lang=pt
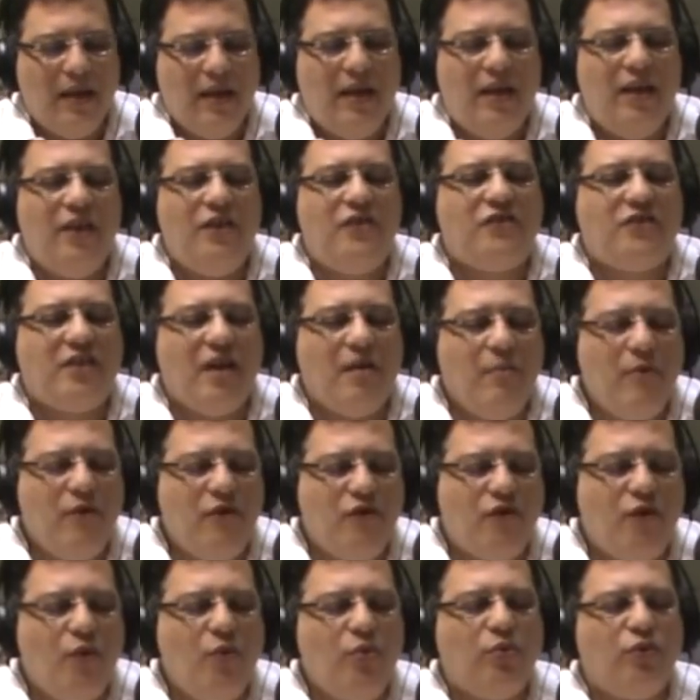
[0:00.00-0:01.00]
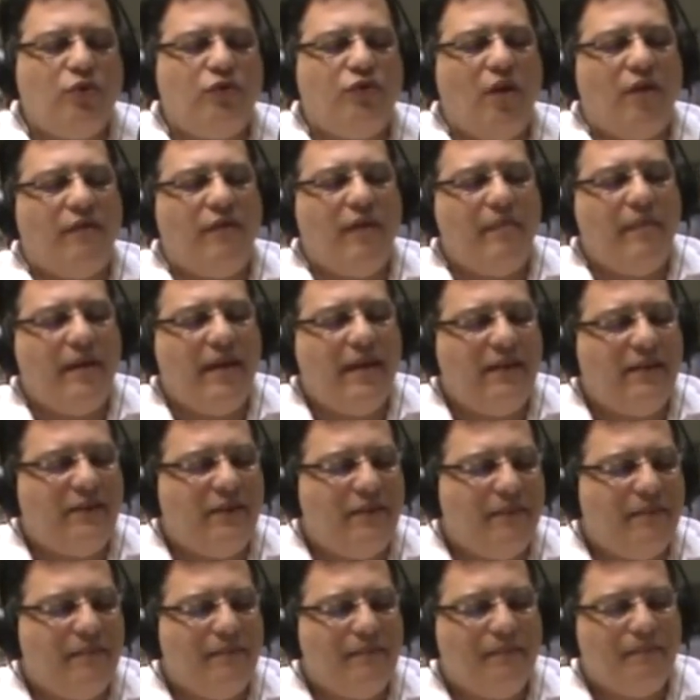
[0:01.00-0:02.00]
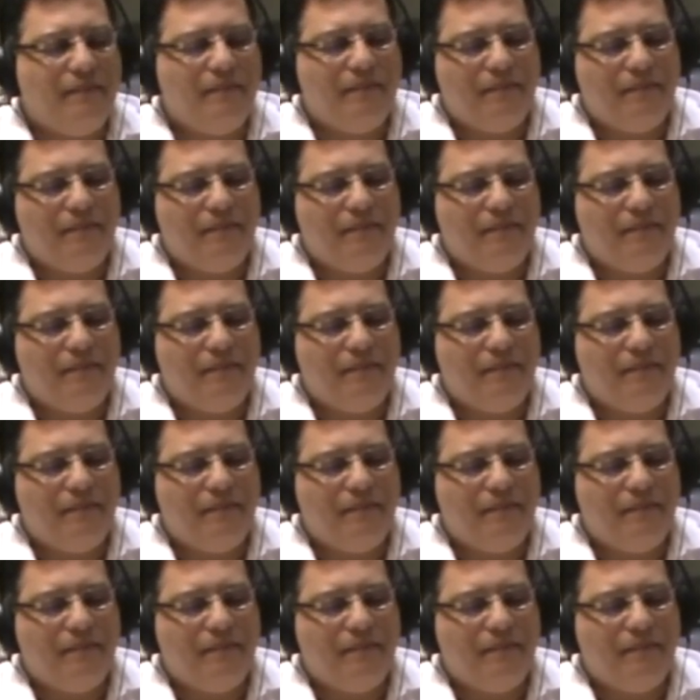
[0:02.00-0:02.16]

e estamos juntos novamente.